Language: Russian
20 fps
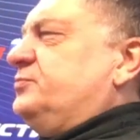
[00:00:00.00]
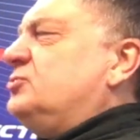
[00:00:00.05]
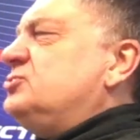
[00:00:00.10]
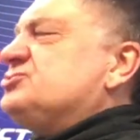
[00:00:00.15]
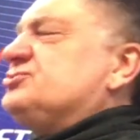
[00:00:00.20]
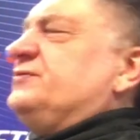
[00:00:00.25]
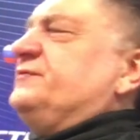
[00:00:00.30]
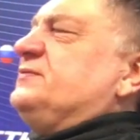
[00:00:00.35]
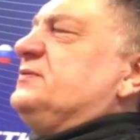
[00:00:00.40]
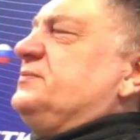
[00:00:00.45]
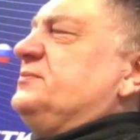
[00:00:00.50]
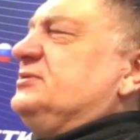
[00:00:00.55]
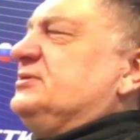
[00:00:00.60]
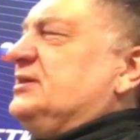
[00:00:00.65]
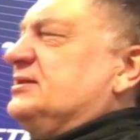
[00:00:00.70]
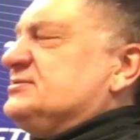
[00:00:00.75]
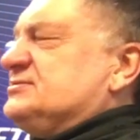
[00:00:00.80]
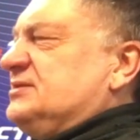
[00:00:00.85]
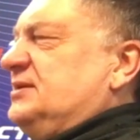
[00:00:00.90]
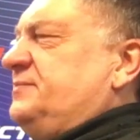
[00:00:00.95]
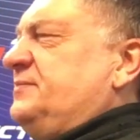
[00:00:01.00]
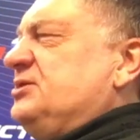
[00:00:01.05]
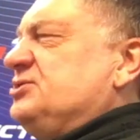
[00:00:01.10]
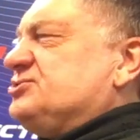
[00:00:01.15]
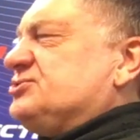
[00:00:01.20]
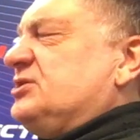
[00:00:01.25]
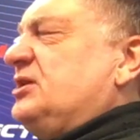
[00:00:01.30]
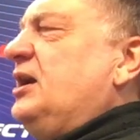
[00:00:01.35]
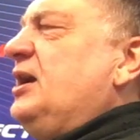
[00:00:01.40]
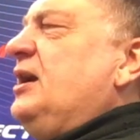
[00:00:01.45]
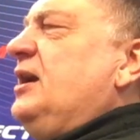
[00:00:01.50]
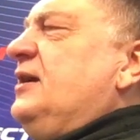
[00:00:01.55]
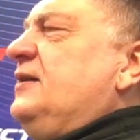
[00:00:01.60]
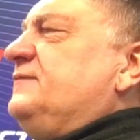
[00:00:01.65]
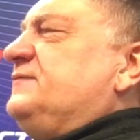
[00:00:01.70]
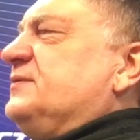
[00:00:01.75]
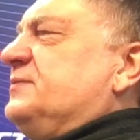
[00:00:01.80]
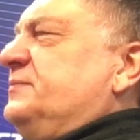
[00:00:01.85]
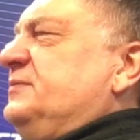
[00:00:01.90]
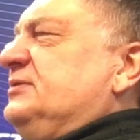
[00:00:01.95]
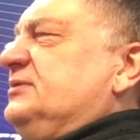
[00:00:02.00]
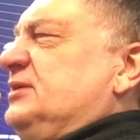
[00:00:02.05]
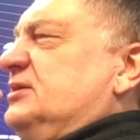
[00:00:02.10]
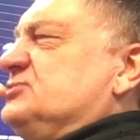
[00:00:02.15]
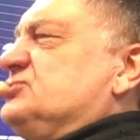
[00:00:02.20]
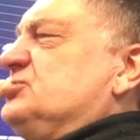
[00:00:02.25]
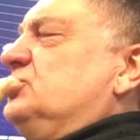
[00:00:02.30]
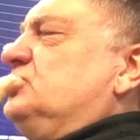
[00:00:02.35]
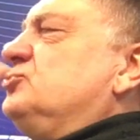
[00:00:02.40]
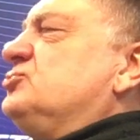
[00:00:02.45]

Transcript: Большая ферментация, меньшая ферментация.